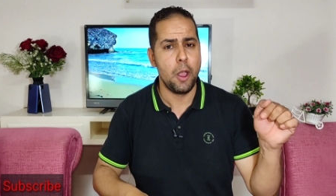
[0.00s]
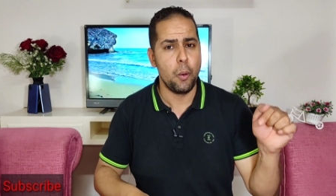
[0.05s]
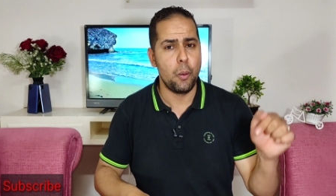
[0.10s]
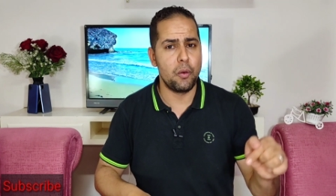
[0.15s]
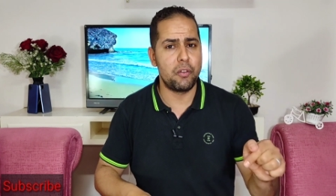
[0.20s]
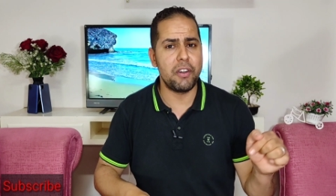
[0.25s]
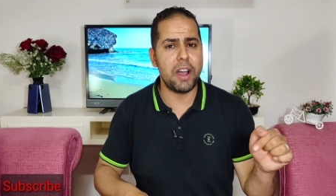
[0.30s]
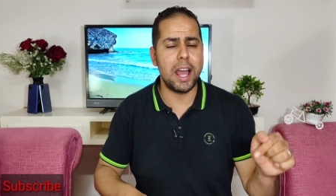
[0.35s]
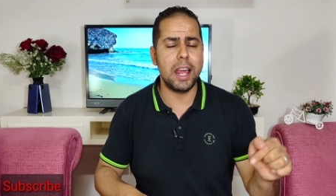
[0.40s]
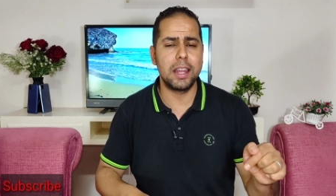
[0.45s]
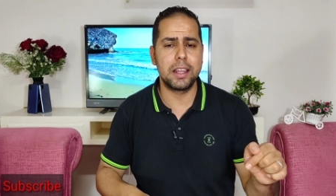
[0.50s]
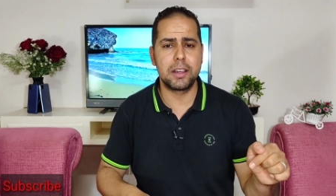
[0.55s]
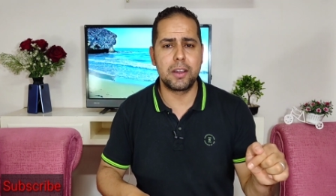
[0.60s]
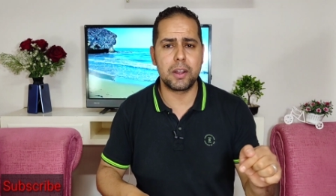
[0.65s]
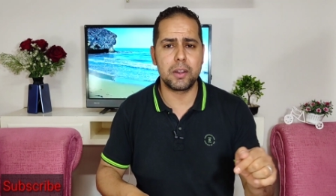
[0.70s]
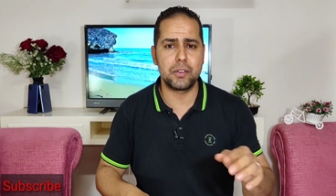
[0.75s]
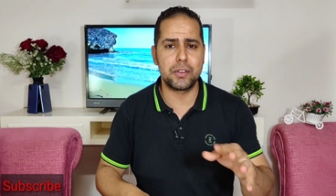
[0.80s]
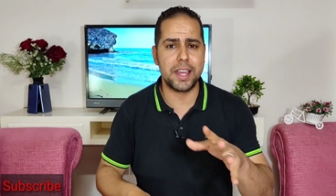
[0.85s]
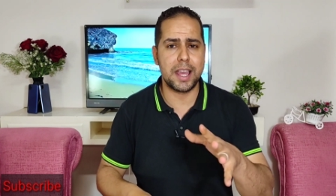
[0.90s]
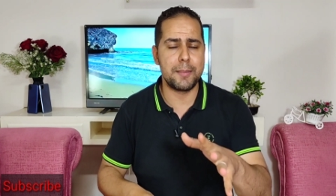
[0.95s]
وفعل
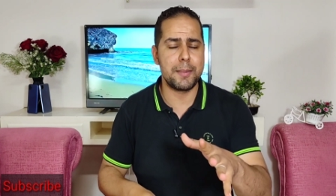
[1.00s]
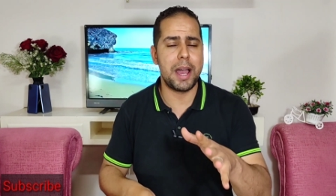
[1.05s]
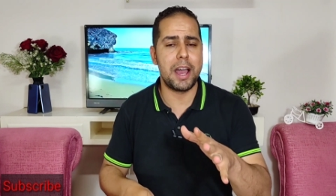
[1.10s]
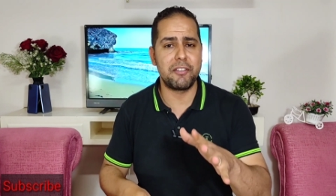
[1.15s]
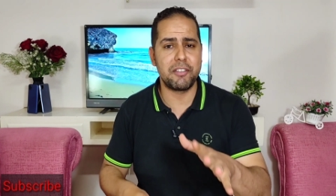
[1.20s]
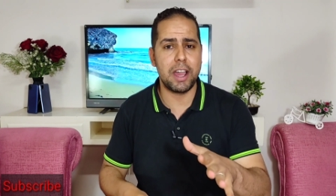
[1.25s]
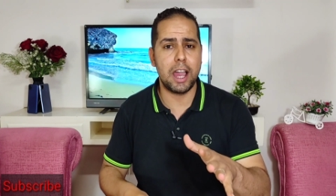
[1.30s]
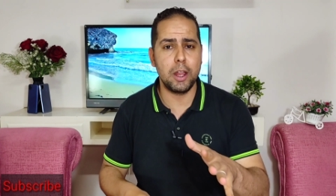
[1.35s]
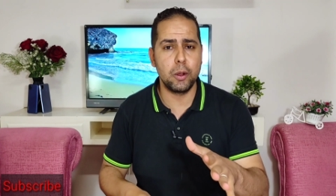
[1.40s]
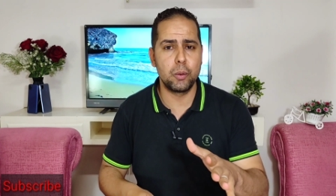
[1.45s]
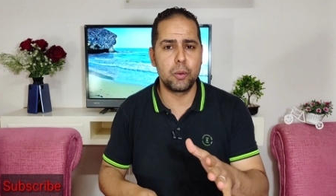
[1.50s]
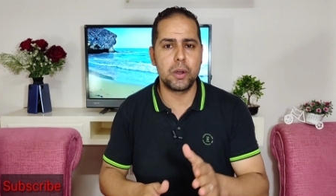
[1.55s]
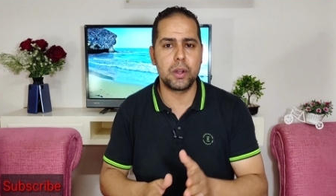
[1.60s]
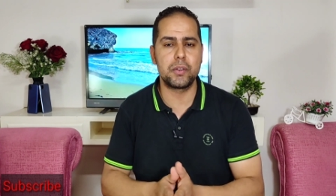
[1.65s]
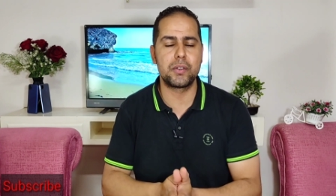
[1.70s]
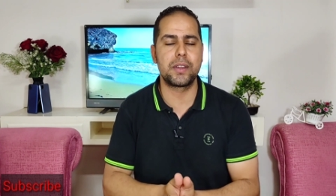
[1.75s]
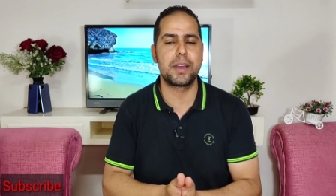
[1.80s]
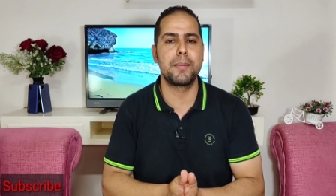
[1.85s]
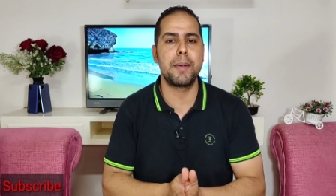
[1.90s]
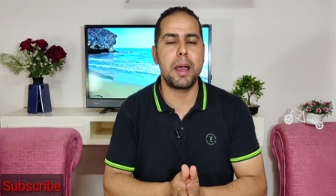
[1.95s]
الجرس يا جماعه فعلوا
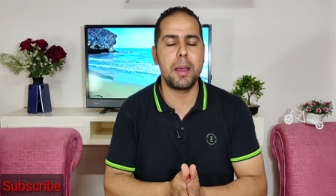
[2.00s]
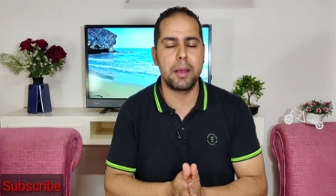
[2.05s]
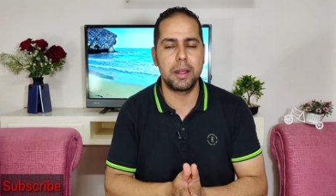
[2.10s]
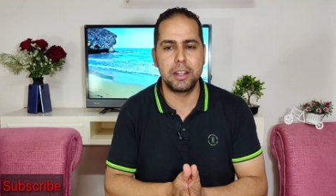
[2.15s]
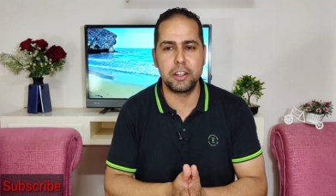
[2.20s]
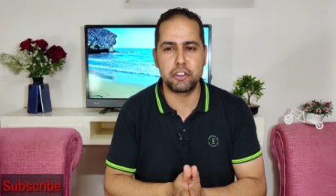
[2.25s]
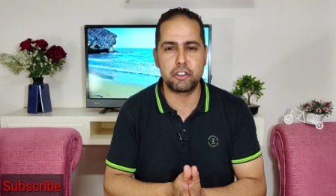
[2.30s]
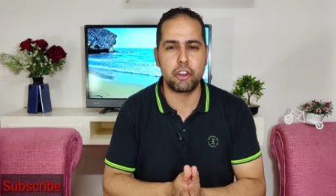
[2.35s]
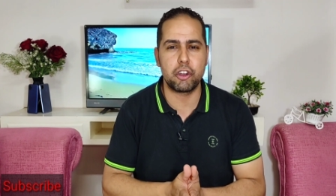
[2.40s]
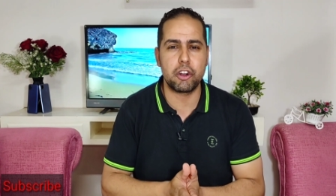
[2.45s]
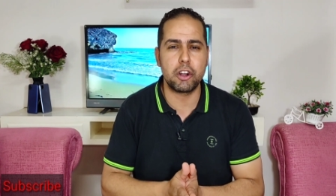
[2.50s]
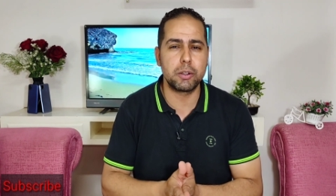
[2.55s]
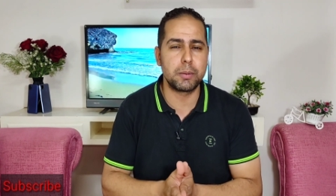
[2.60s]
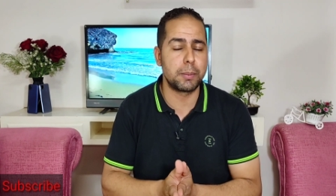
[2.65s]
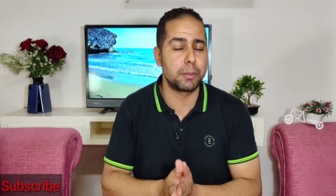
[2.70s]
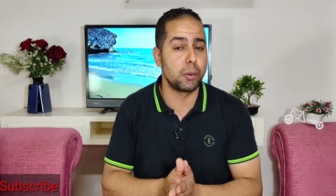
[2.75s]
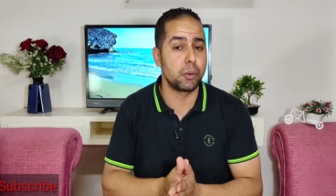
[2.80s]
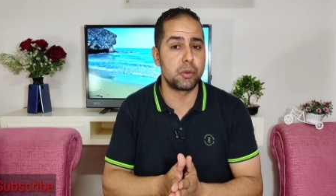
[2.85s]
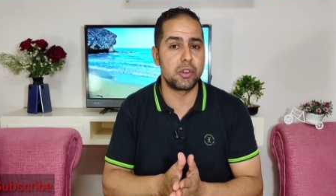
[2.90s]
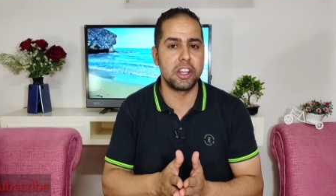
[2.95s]
الجرس يا جماعه الاشعارات
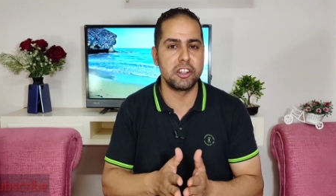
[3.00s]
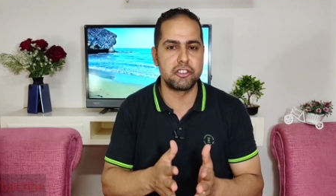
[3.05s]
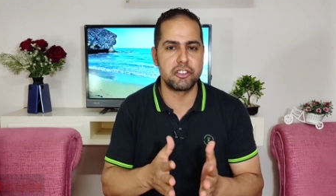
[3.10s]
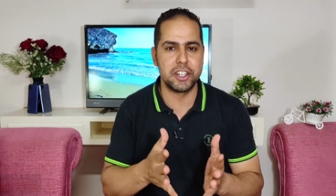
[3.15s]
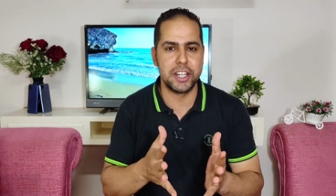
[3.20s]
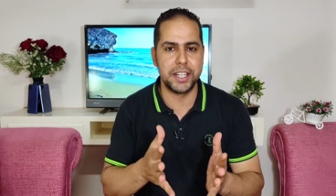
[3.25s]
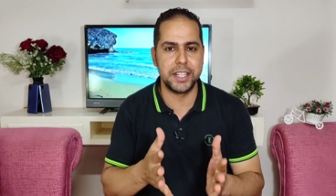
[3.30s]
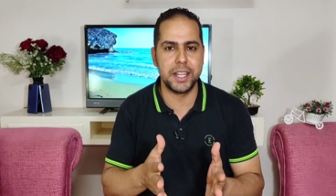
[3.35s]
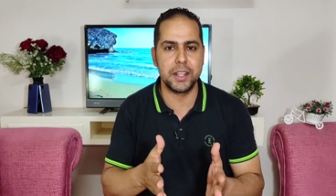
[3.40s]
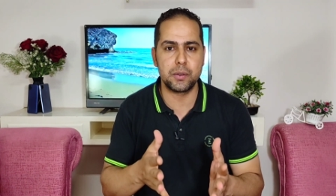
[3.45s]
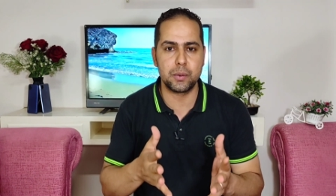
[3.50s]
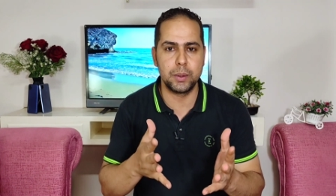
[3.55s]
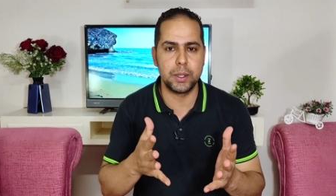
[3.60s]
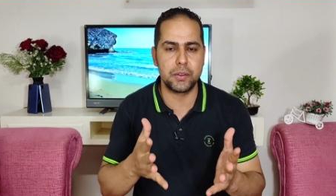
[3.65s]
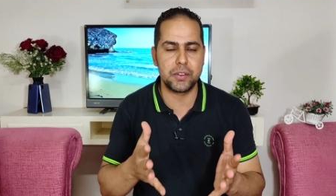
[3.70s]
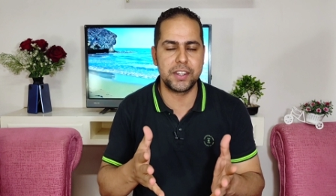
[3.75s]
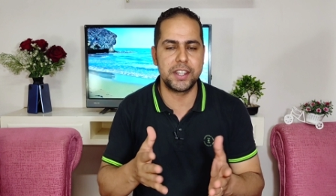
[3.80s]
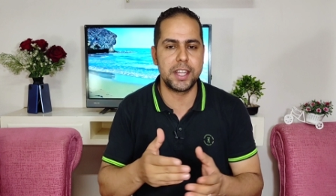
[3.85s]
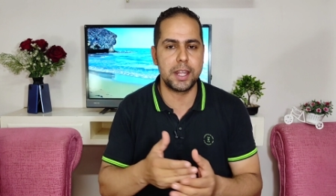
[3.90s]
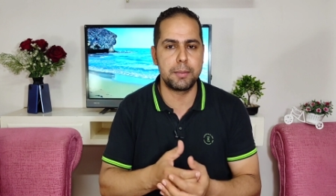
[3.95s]
ما بتوصلش للناس
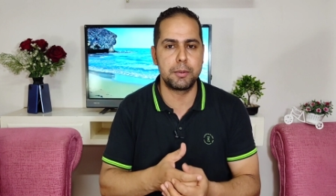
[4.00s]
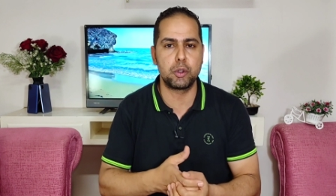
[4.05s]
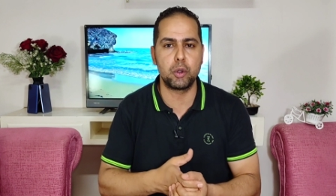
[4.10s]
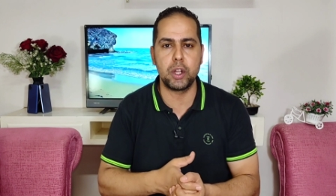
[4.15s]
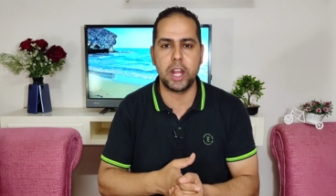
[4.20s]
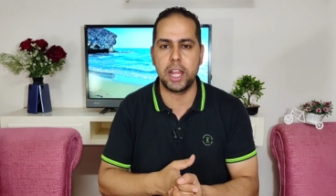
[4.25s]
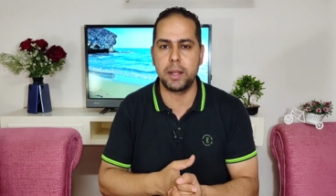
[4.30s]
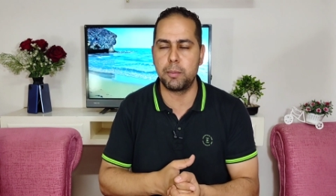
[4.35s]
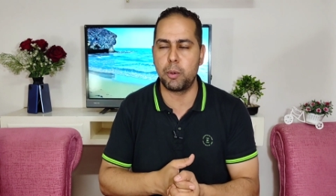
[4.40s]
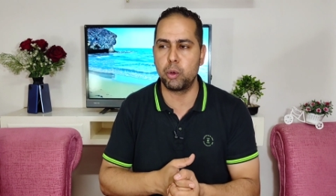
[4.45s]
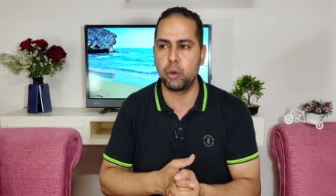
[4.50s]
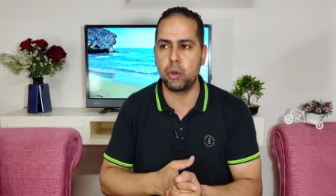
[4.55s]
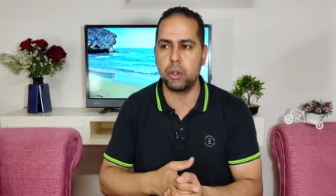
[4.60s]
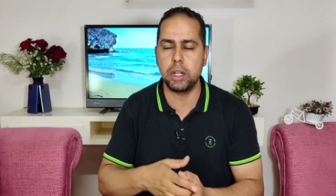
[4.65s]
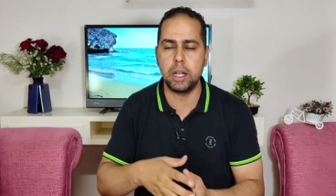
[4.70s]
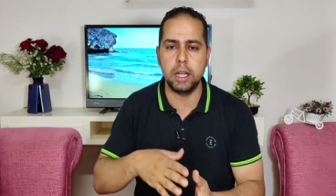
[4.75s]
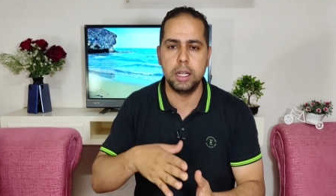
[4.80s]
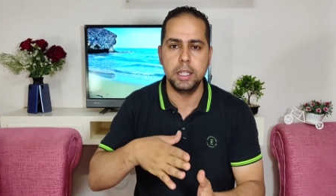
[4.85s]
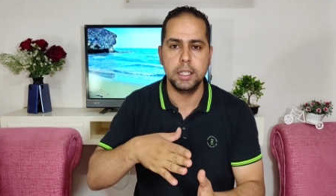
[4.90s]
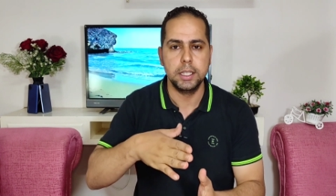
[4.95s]
وناس كتير بتقول على الموضوع
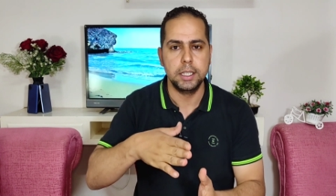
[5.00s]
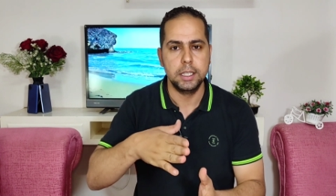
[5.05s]
ده